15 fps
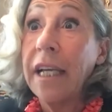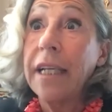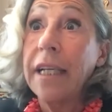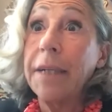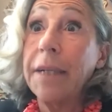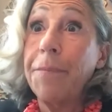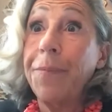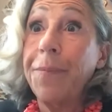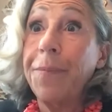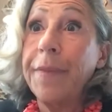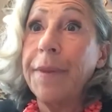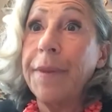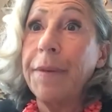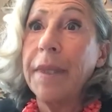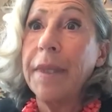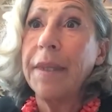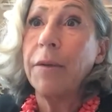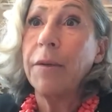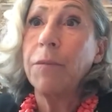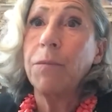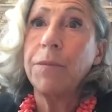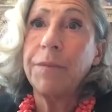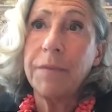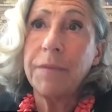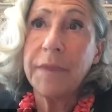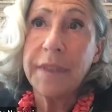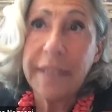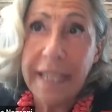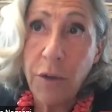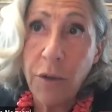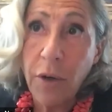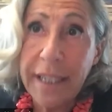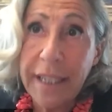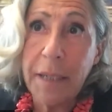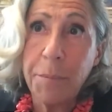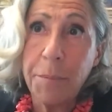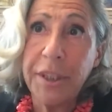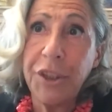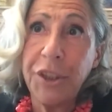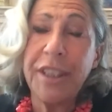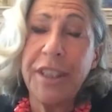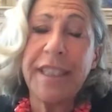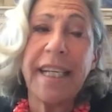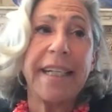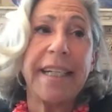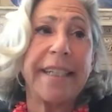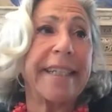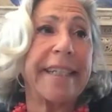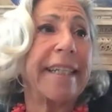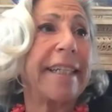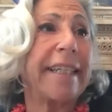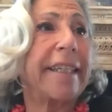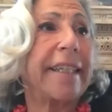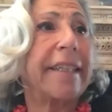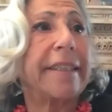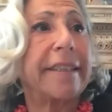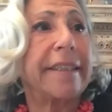Ehm, Tengo anche a precisare che eh,